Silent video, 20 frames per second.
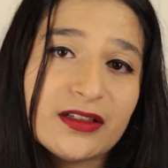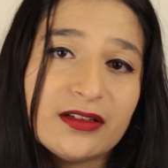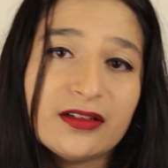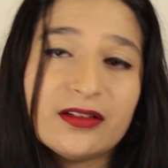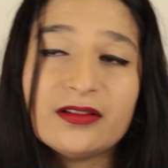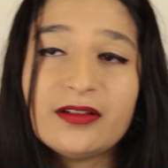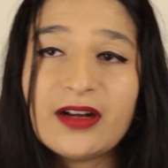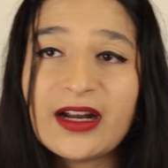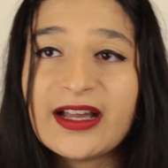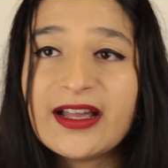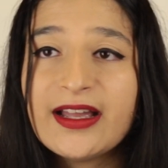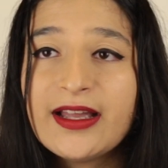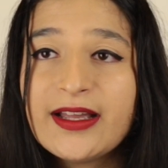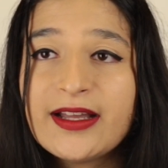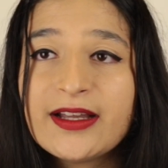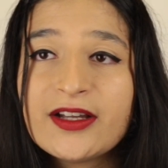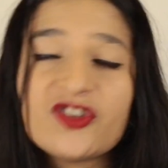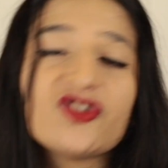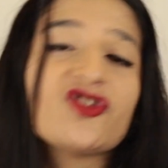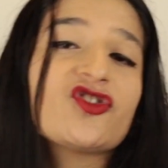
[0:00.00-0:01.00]
Euh, voilà,
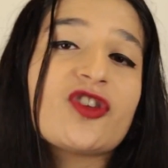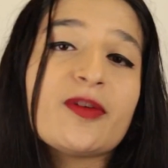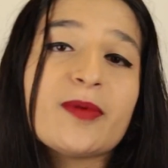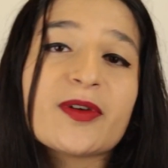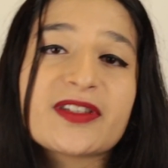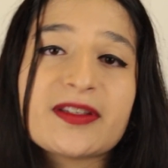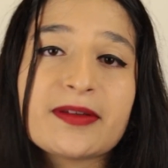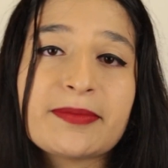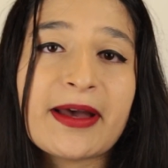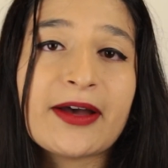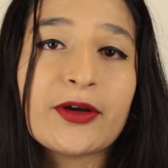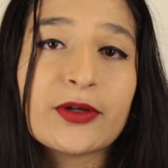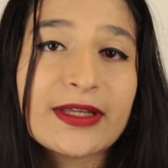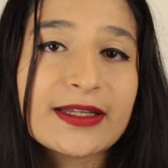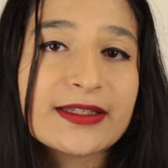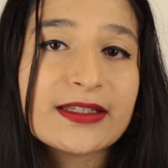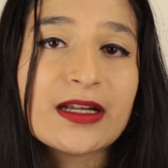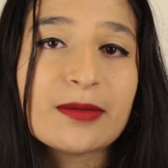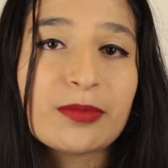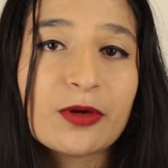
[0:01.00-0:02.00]
je commençais par
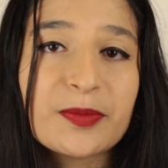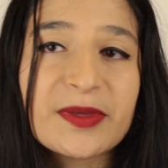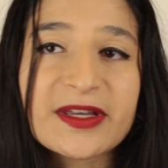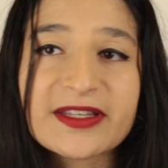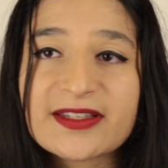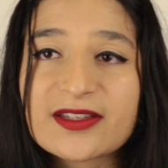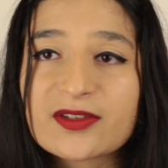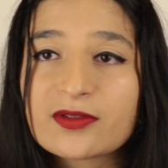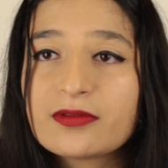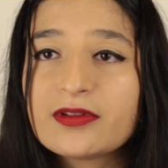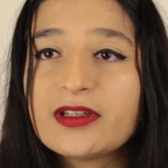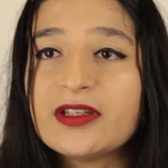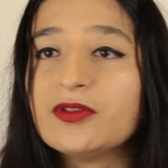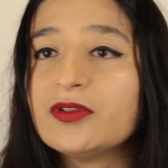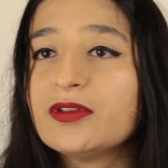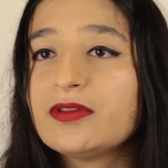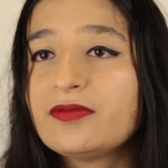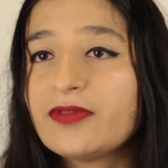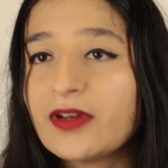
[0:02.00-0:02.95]
regarder la première saison et